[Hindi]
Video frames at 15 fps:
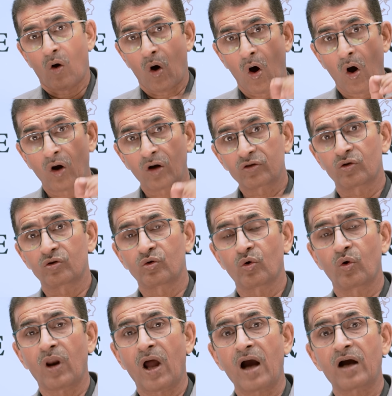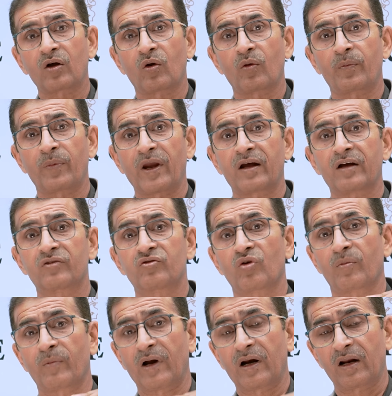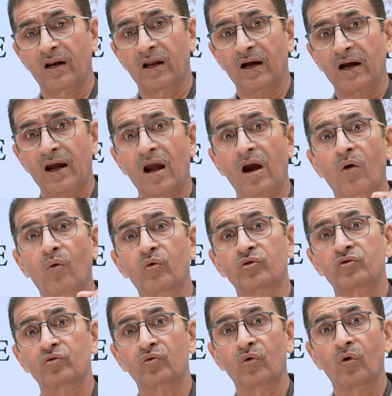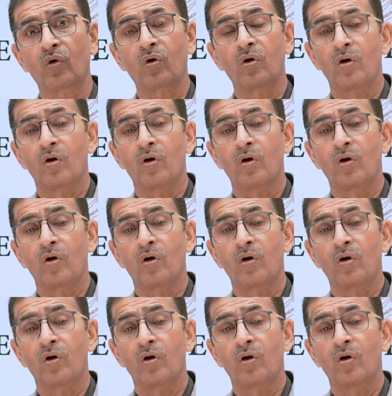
और जो दो लाख रुपए का जुर्माना लगाया उसको